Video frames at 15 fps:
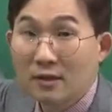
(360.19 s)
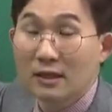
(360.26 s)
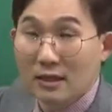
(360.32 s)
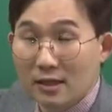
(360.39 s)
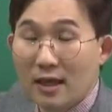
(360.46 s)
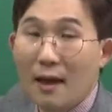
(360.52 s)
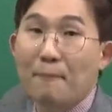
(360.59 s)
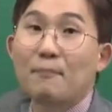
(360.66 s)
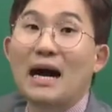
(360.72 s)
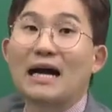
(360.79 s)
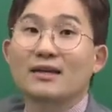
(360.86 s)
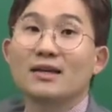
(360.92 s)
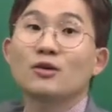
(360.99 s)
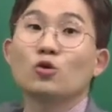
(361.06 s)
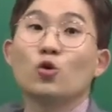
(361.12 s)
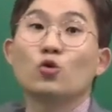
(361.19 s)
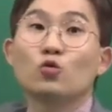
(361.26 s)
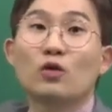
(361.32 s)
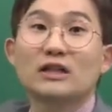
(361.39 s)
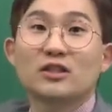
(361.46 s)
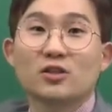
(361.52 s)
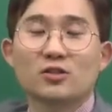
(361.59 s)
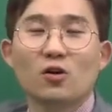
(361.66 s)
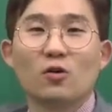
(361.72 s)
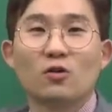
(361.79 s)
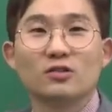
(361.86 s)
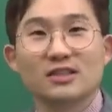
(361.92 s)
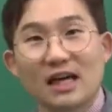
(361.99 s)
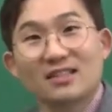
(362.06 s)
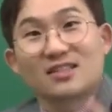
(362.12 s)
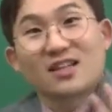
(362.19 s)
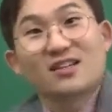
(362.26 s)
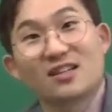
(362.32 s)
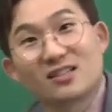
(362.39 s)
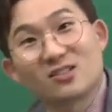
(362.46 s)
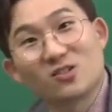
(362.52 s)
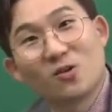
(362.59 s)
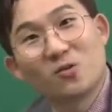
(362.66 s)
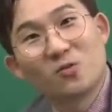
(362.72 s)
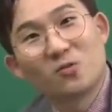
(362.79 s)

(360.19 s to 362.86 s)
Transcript: 이게 바뀐 교육과정에서 삭제가 됐어.